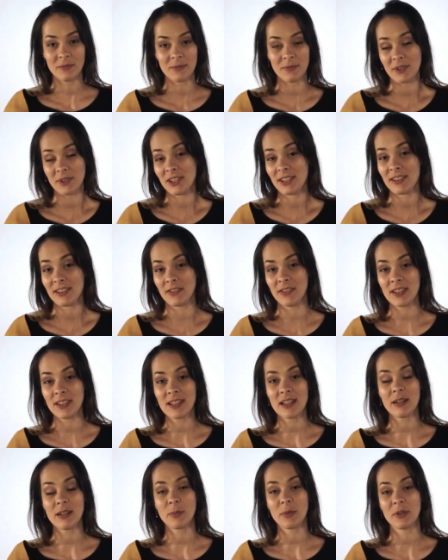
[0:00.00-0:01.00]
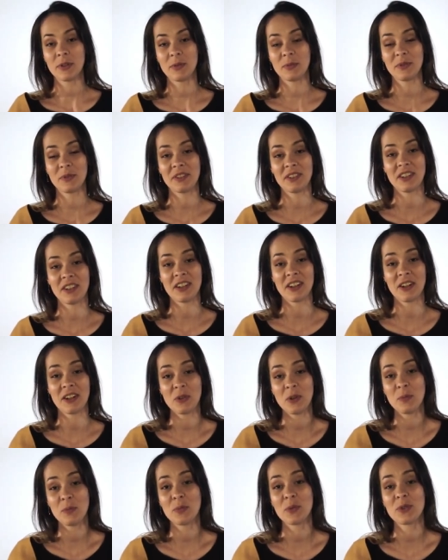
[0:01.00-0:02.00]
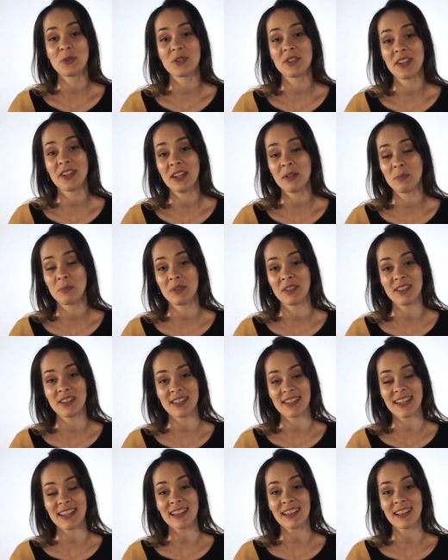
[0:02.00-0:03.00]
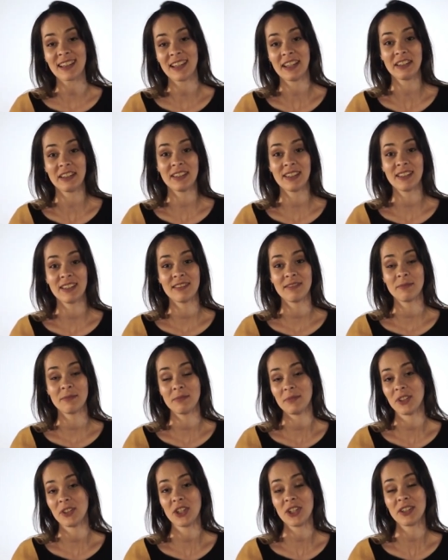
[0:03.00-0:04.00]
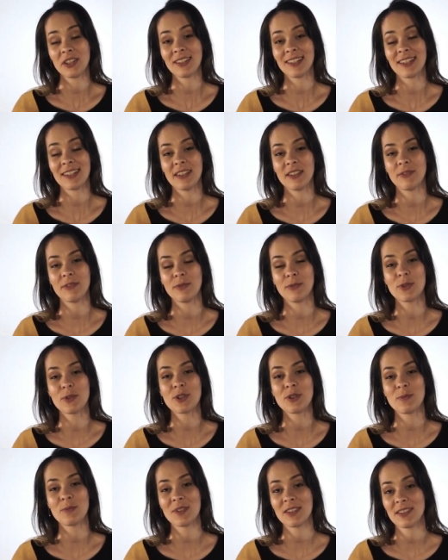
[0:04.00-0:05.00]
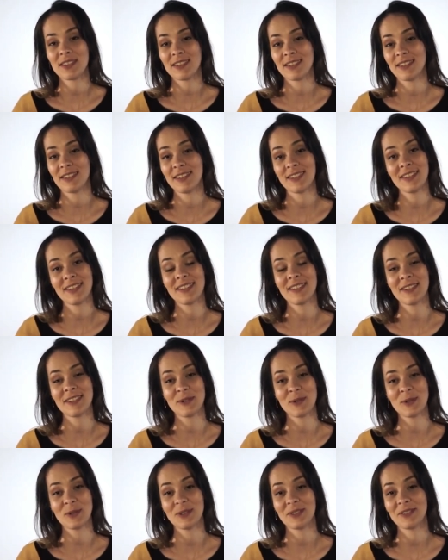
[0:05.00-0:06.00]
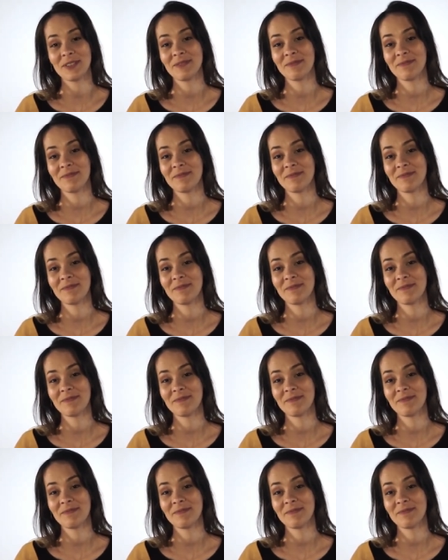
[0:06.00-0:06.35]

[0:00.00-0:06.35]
Действительно, подумала я, какой пустяк 50 лет. Некоторые 80 детей делают.